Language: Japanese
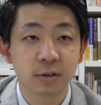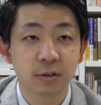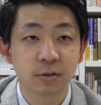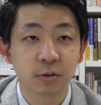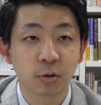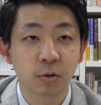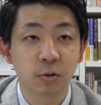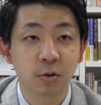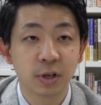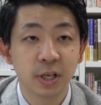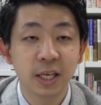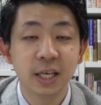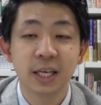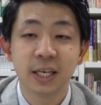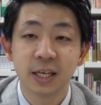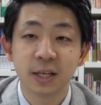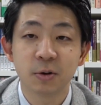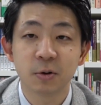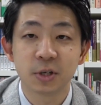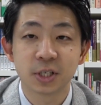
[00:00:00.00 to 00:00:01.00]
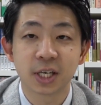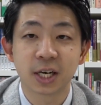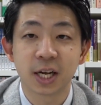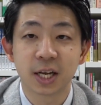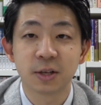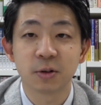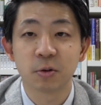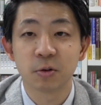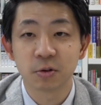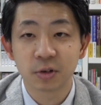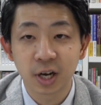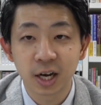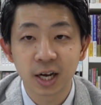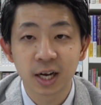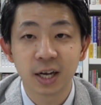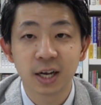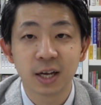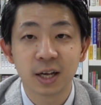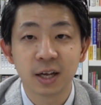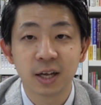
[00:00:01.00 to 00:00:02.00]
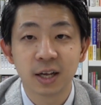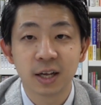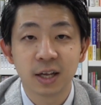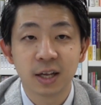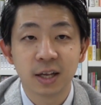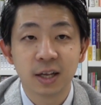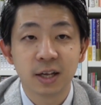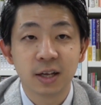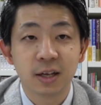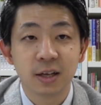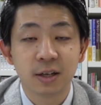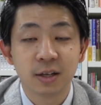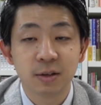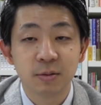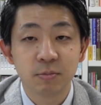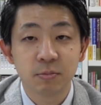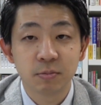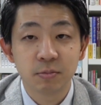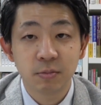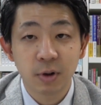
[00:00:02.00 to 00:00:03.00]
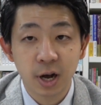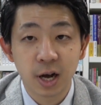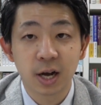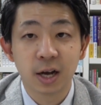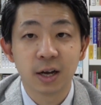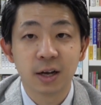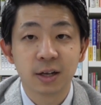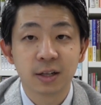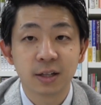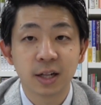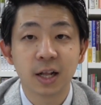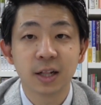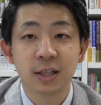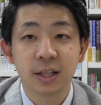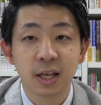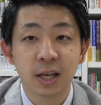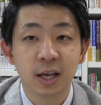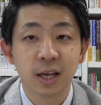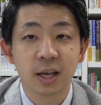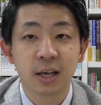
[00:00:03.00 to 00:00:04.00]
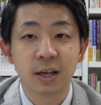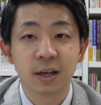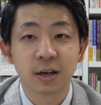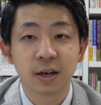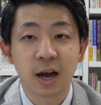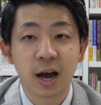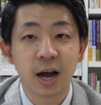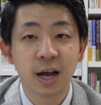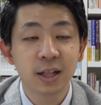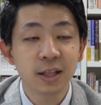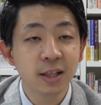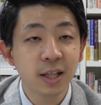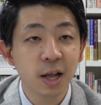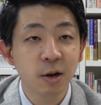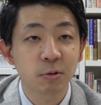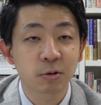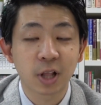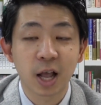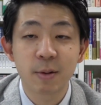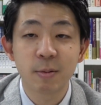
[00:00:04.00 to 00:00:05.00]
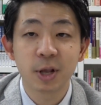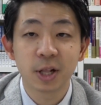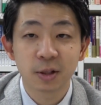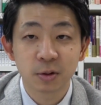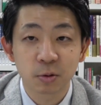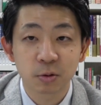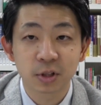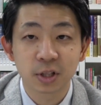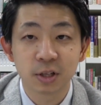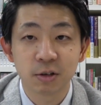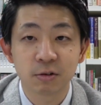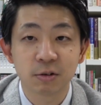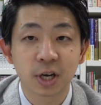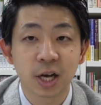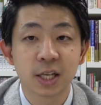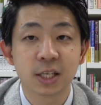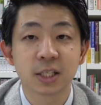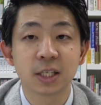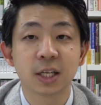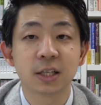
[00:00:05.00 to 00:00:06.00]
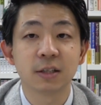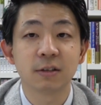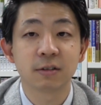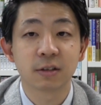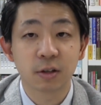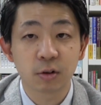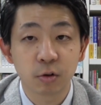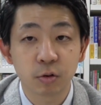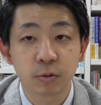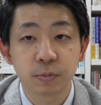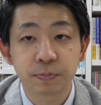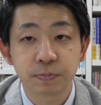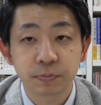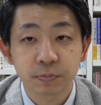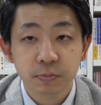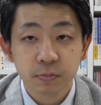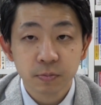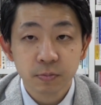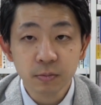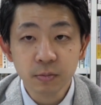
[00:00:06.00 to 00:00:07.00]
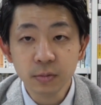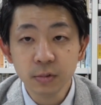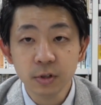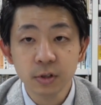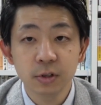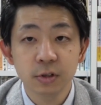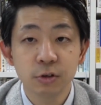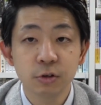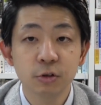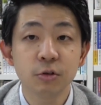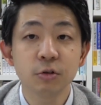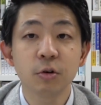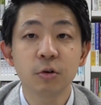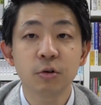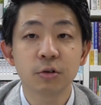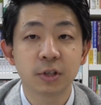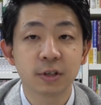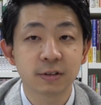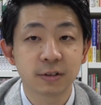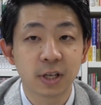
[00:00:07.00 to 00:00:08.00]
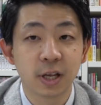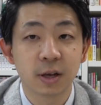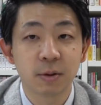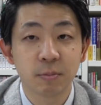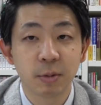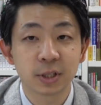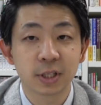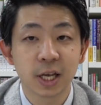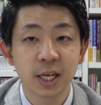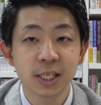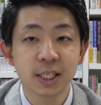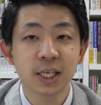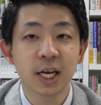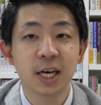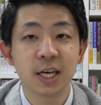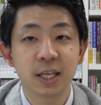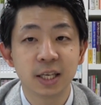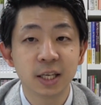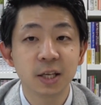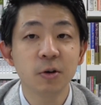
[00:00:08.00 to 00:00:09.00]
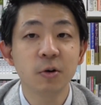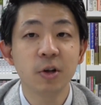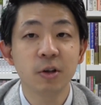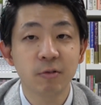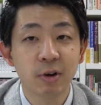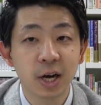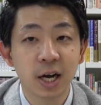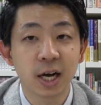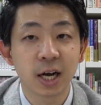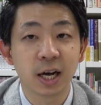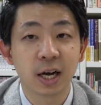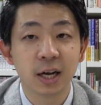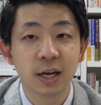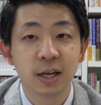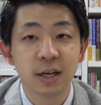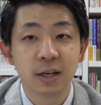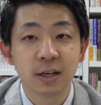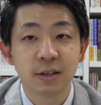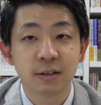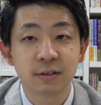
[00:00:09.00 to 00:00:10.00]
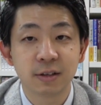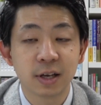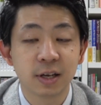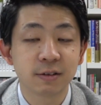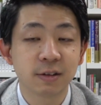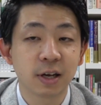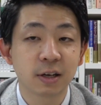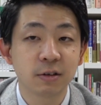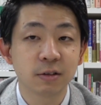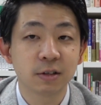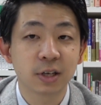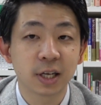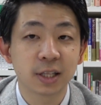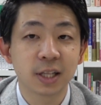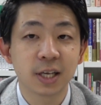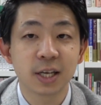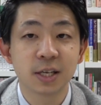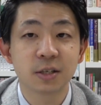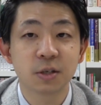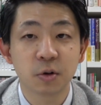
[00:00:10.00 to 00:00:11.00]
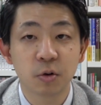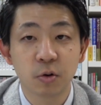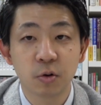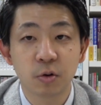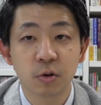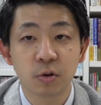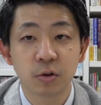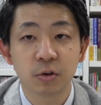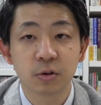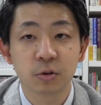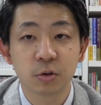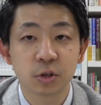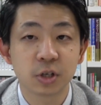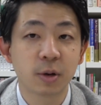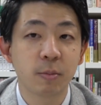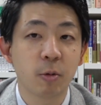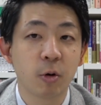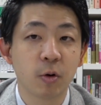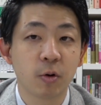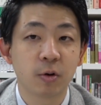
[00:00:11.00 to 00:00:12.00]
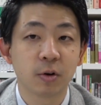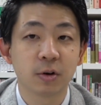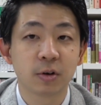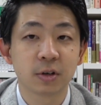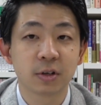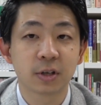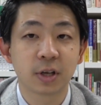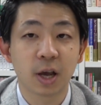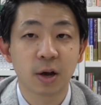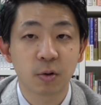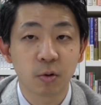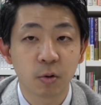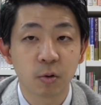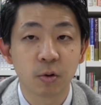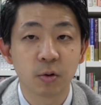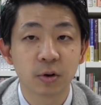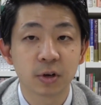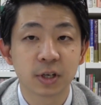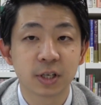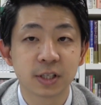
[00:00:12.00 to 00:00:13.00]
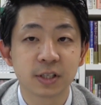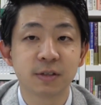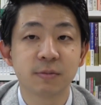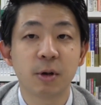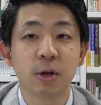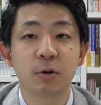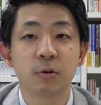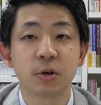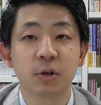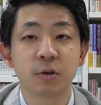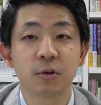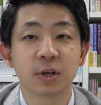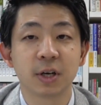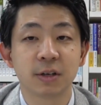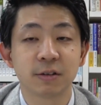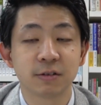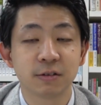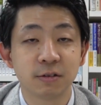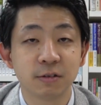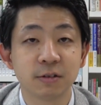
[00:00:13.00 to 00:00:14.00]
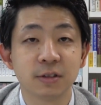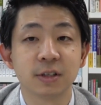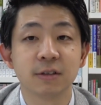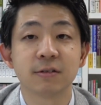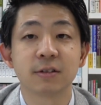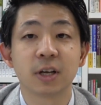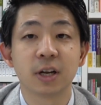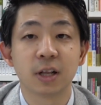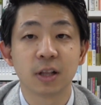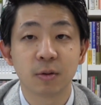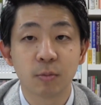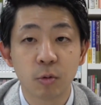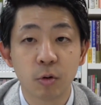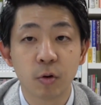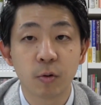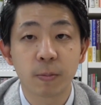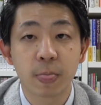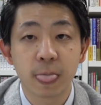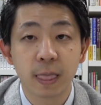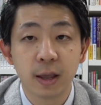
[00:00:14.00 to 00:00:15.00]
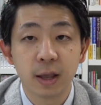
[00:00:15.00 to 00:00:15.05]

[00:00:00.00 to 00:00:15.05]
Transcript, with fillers: そのいい匂いじゃないというかまあなんであんなの食べんのっていう感じなんですけど臭豆腐ですねまあ確かに匂いは制作過程上としても結構きつめの匂いがするんですけれども